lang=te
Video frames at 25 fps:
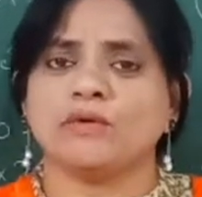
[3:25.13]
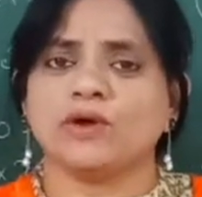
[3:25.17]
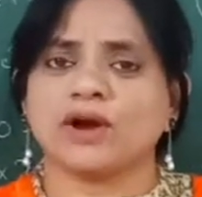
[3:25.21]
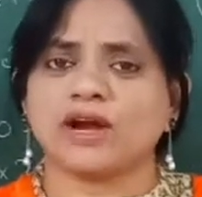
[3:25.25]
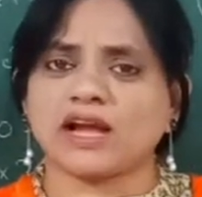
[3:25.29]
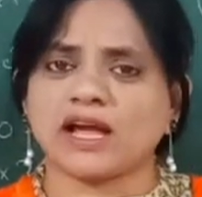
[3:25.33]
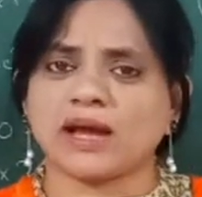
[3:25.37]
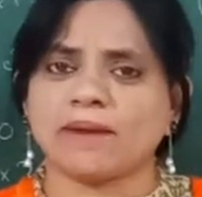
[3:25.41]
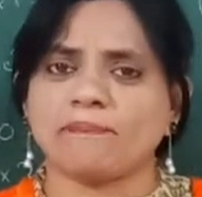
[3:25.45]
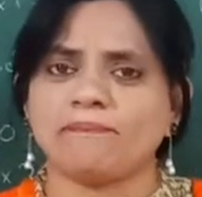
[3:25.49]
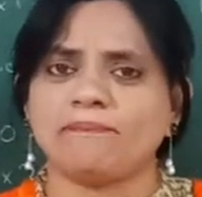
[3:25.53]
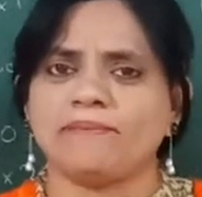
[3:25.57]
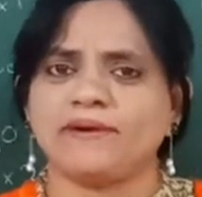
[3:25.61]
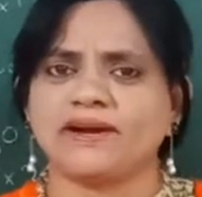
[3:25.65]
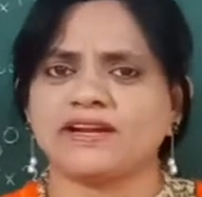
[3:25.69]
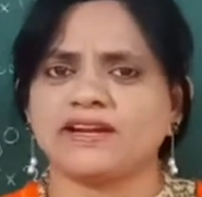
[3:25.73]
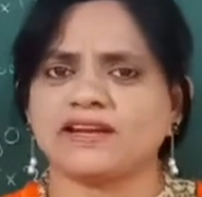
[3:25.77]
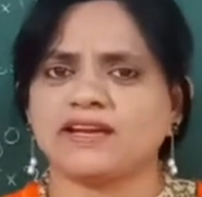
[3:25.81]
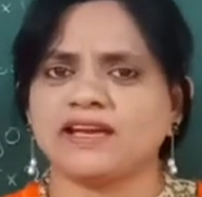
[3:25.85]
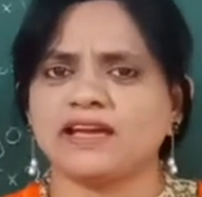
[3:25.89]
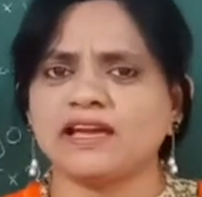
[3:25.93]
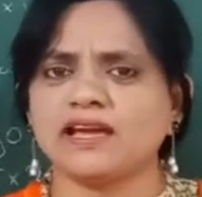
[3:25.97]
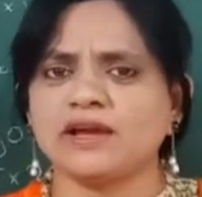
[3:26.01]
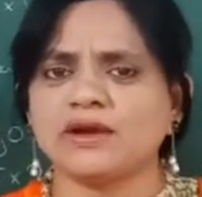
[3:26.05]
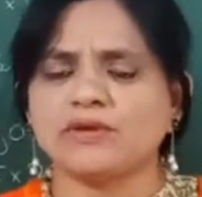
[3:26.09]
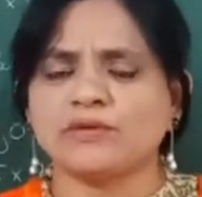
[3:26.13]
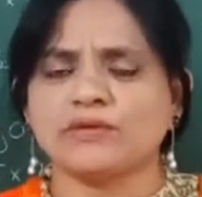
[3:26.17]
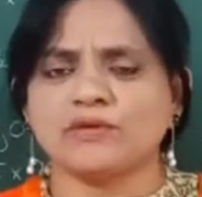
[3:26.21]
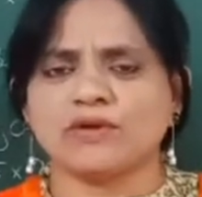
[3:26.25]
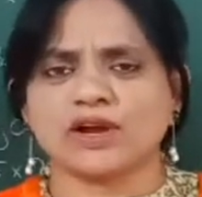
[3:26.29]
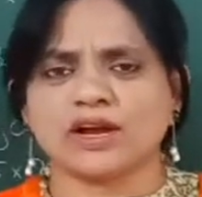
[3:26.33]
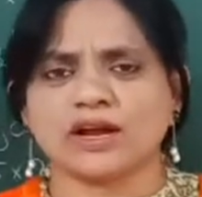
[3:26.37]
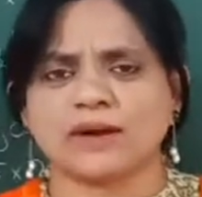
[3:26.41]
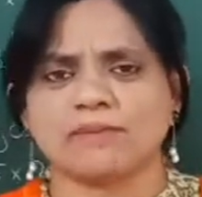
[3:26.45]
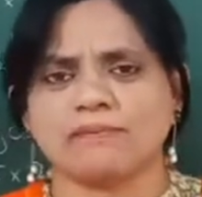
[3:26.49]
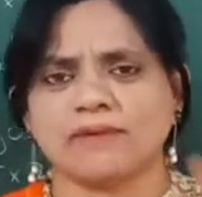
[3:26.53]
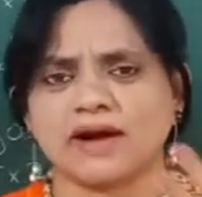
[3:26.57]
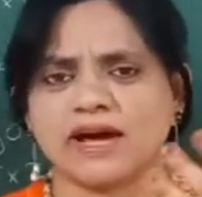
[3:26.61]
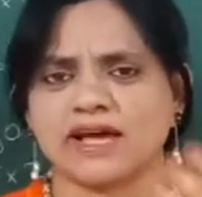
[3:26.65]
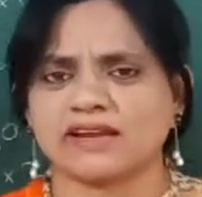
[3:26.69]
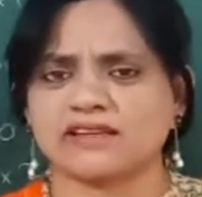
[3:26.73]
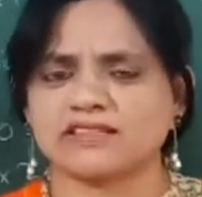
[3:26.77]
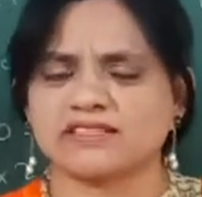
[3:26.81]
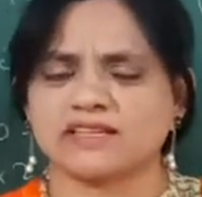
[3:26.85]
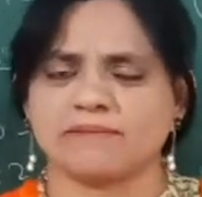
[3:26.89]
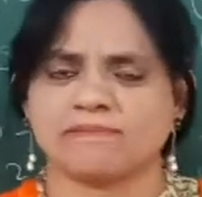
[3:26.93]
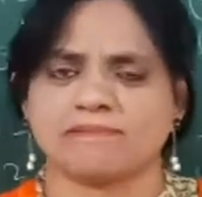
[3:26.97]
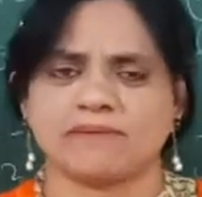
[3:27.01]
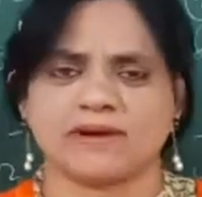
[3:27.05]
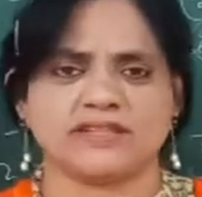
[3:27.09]
ఒక్క బిట్కి ఒక మార్క్
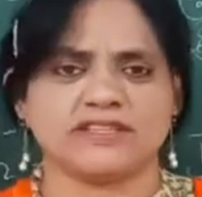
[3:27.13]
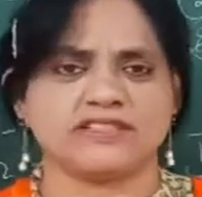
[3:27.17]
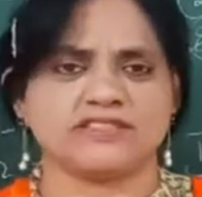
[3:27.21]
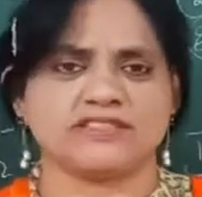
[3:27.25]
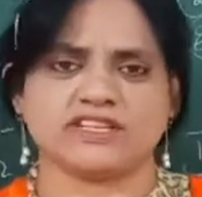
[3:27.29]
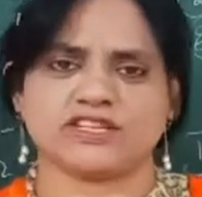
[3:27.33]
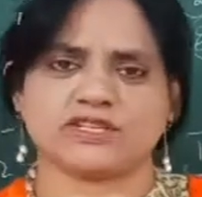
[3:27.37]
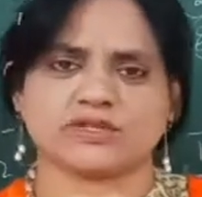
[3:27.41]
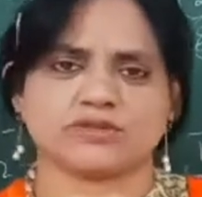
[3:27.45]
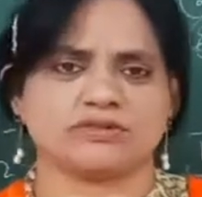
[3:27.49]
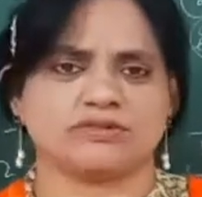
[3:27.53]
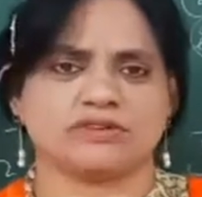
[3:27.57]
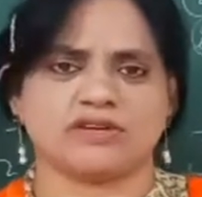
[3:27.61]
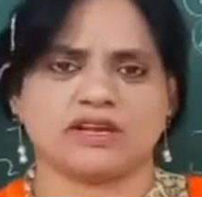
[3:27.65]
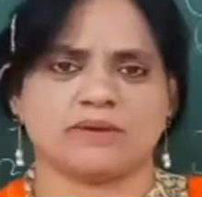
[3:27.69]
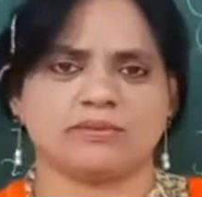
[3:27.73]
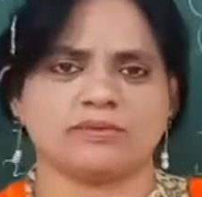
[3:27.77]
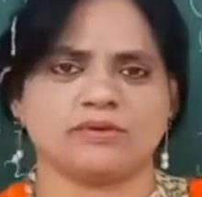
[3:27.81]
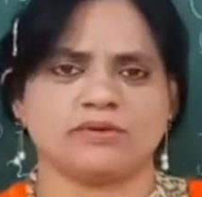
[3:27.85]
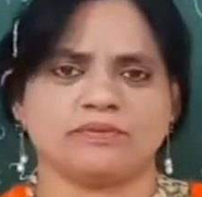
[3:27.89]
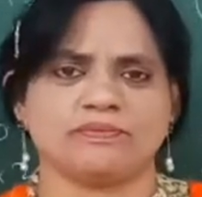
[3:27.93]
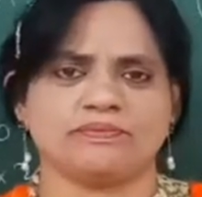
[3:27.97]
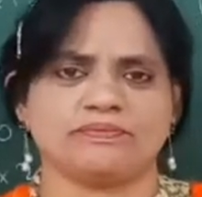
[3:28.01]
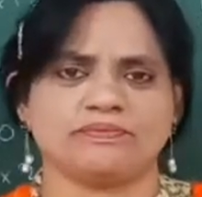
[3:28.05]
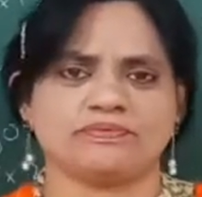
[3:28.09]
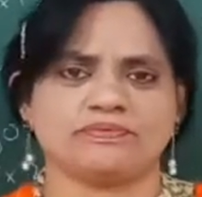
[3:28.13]
సంపాదించేసుకుంటాము